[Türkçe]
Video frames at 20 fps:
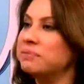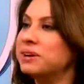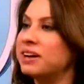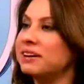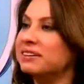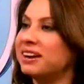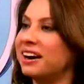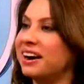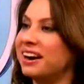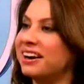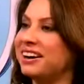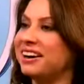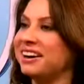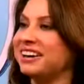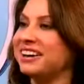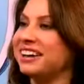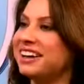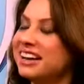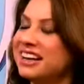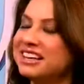kadar,
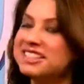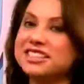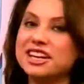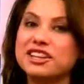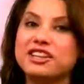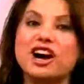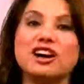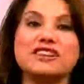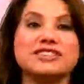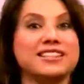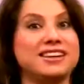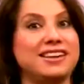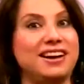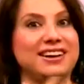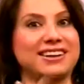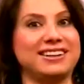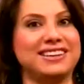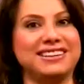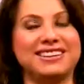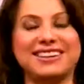Seda
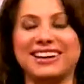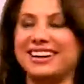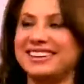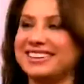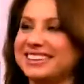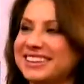Sayan kadar